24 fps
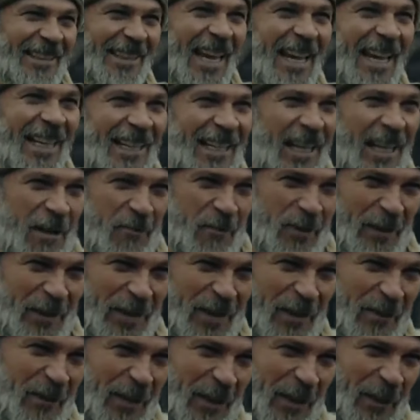तुम भी हमारी
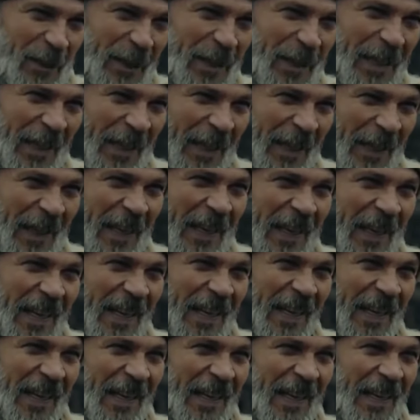तरह ही हो
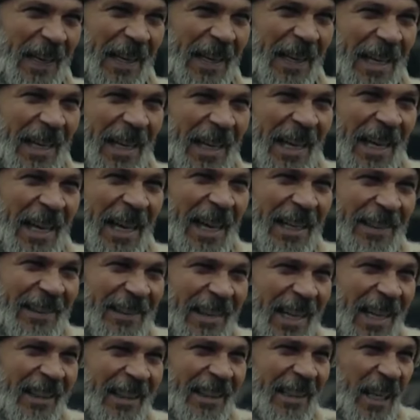
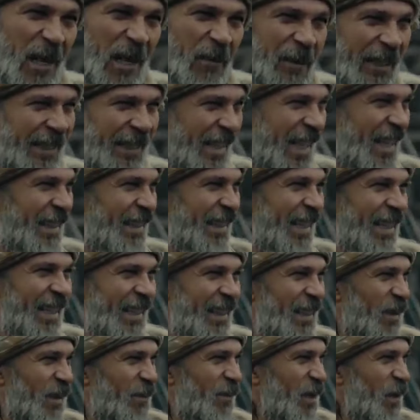गोश्त और हड्डियों से
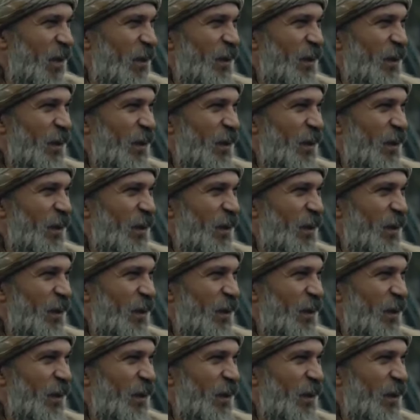बने हुए